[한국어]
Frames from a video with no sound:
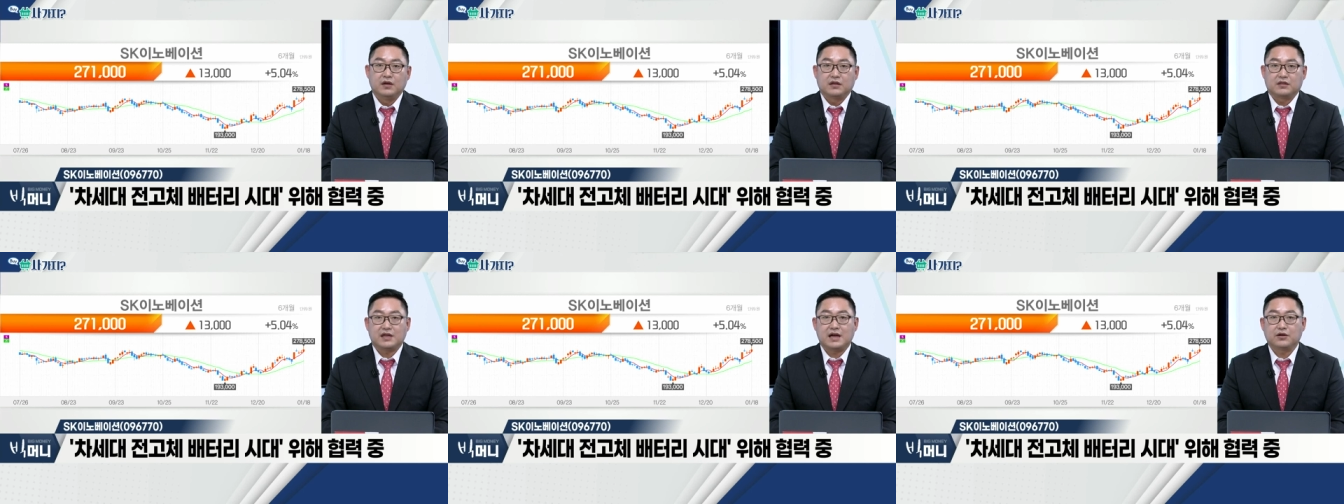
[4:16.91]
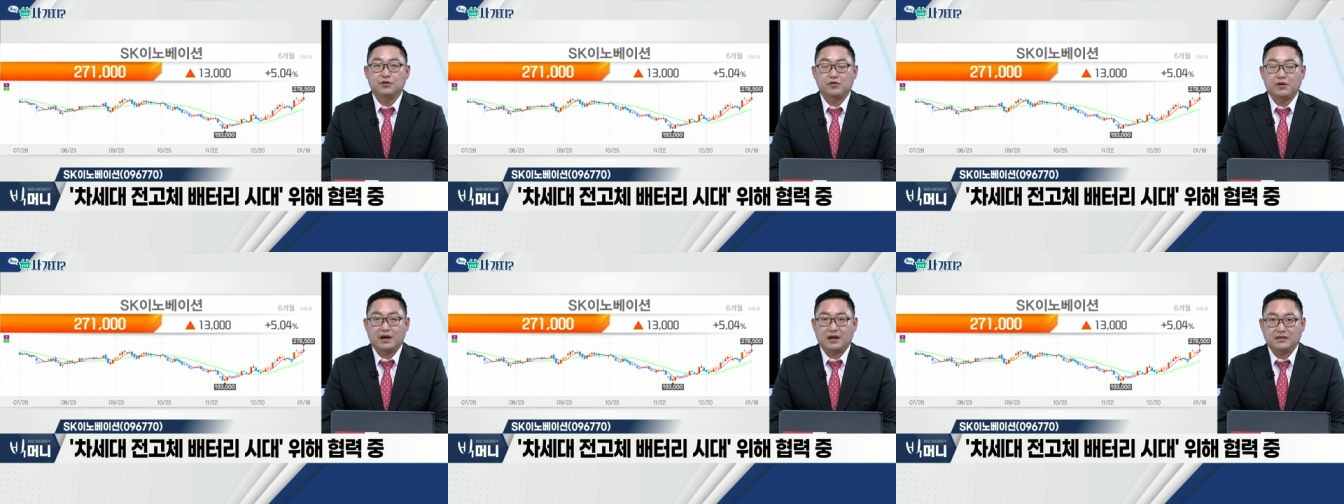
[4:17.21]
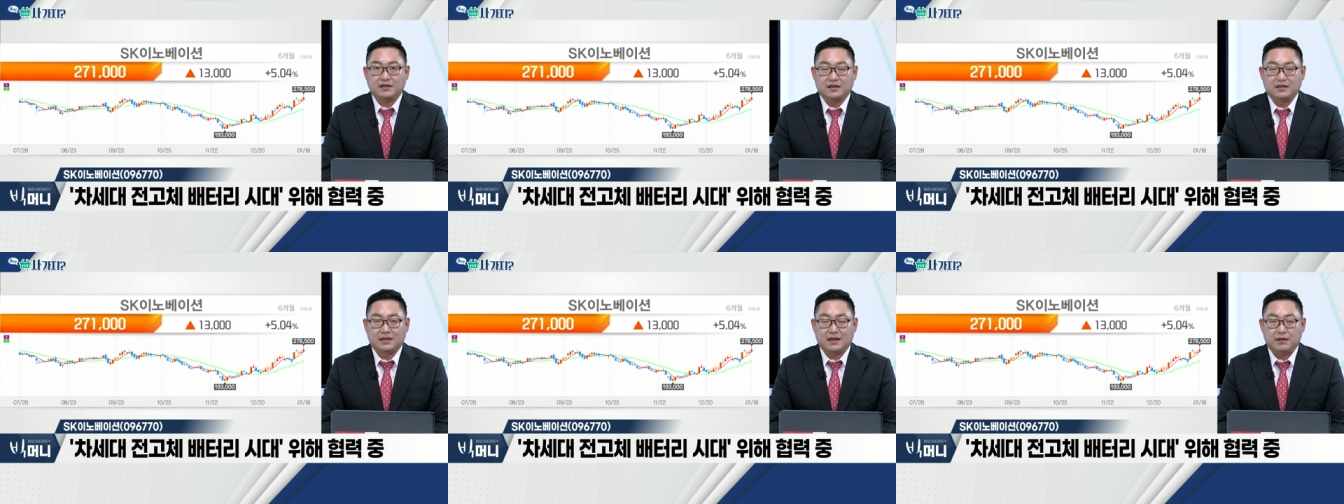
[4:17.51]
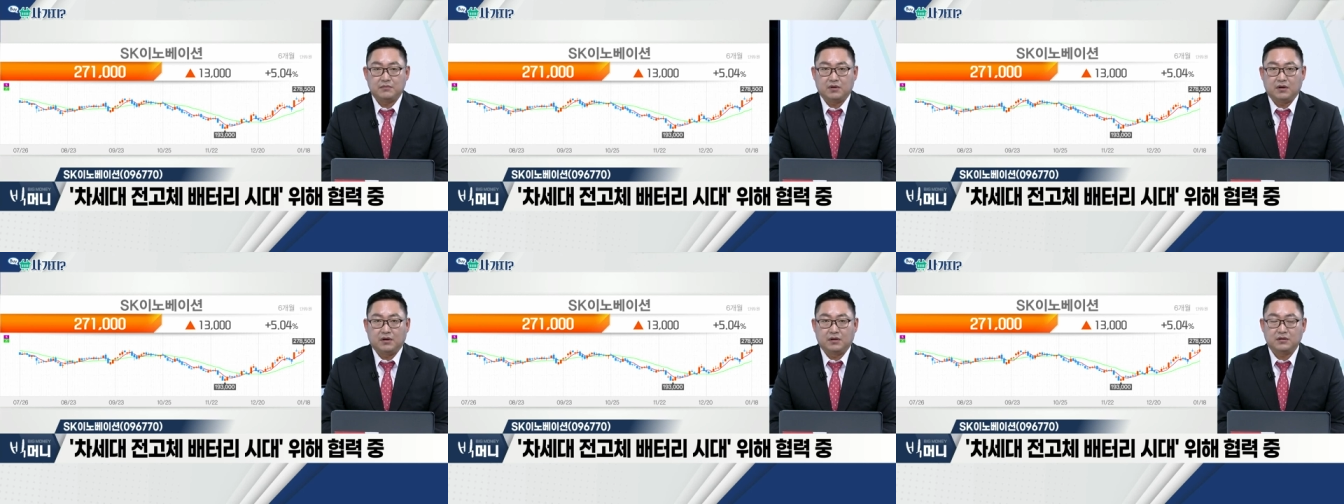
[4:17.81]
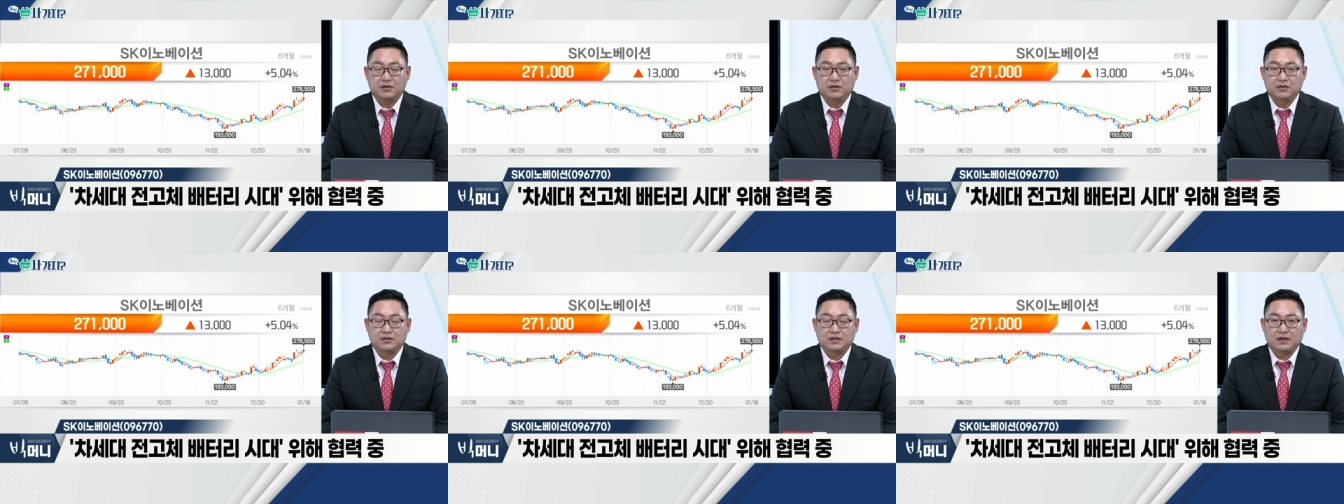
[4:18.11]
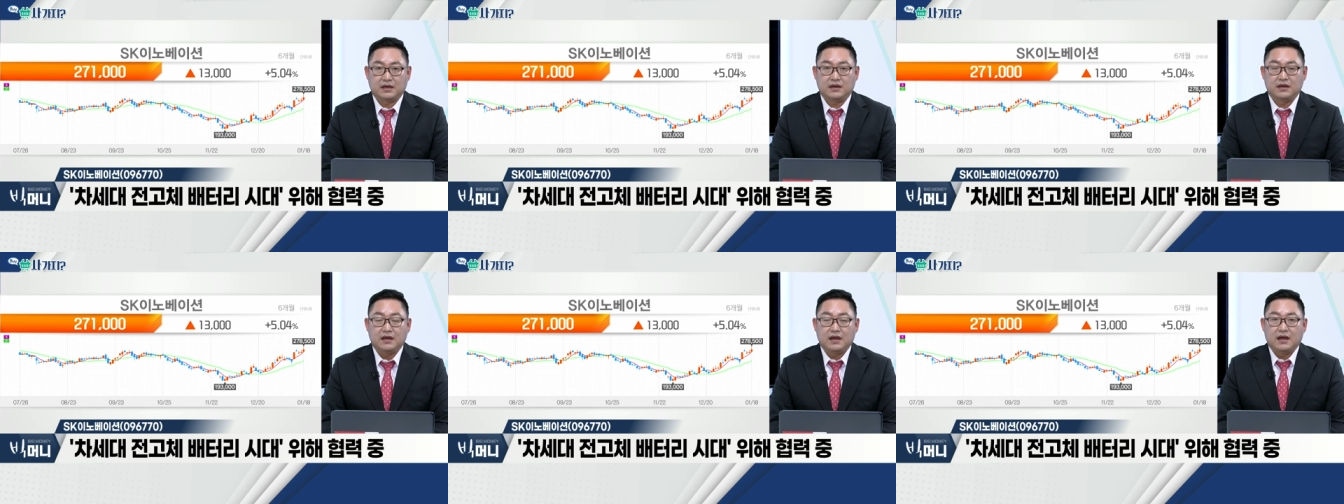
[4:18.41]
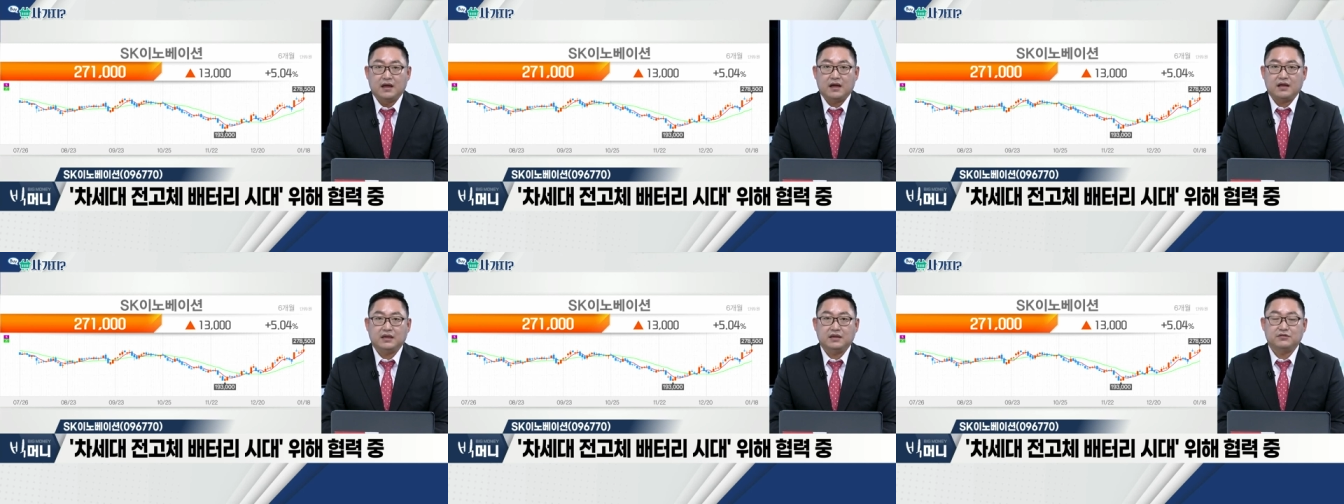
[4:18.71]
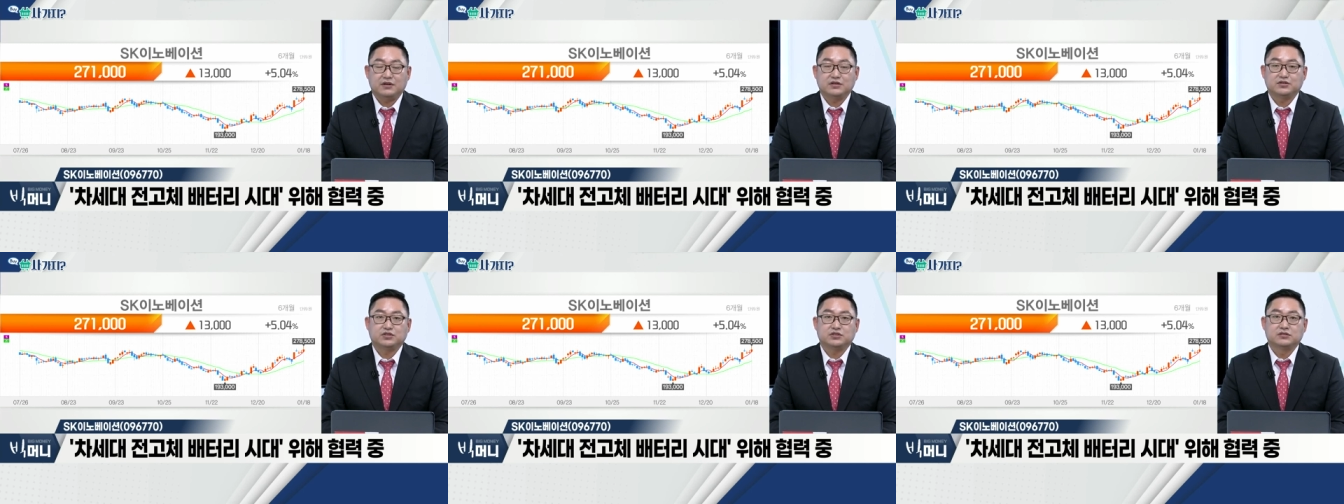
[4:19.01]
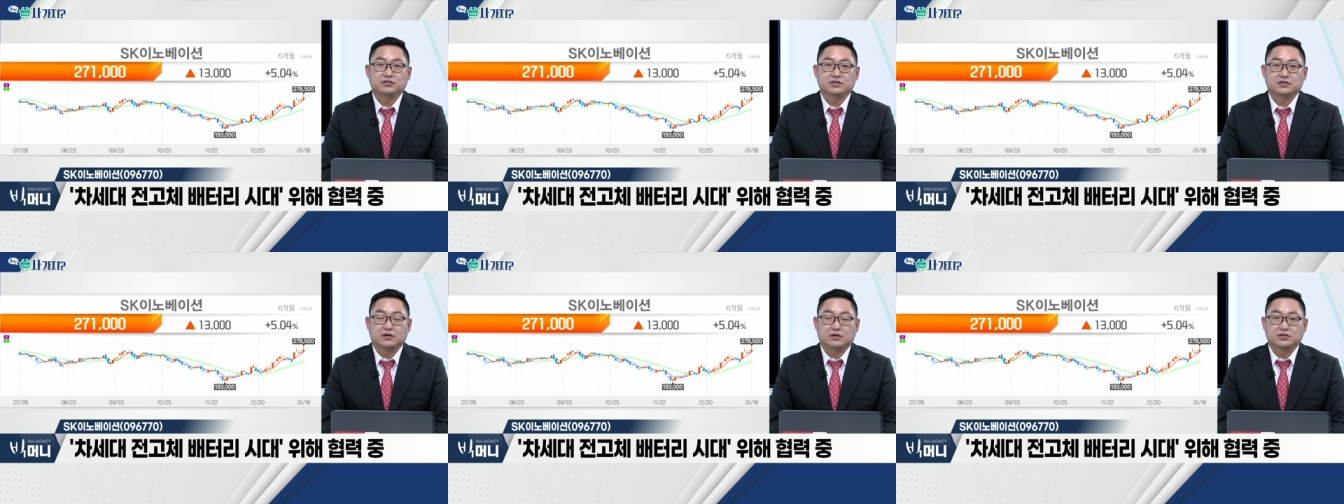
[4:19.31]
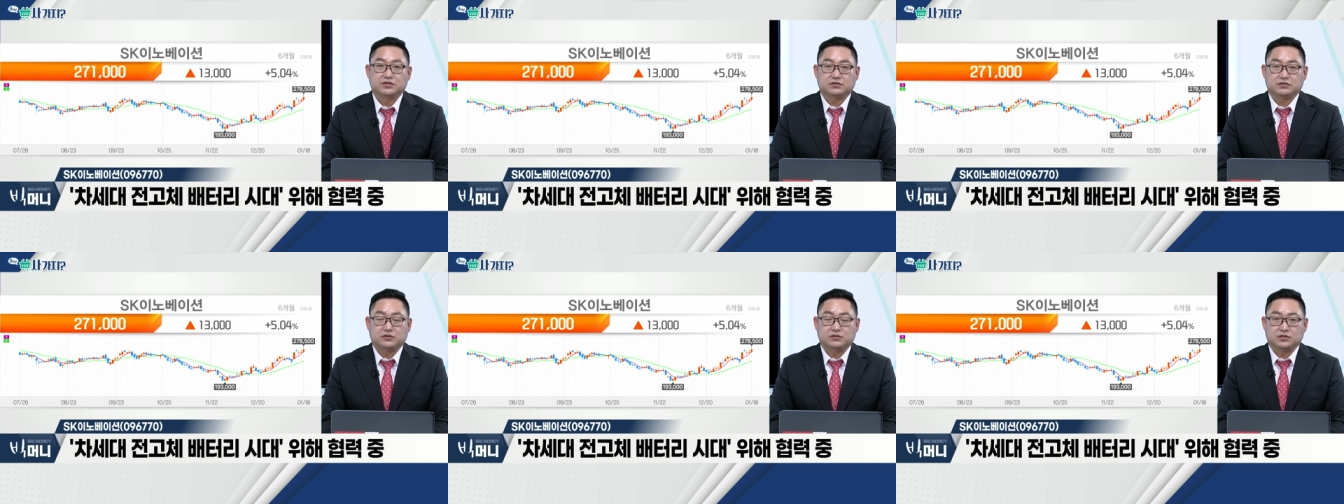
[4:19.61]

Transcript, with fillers: 상용화가 된다면 현재 1회 충전,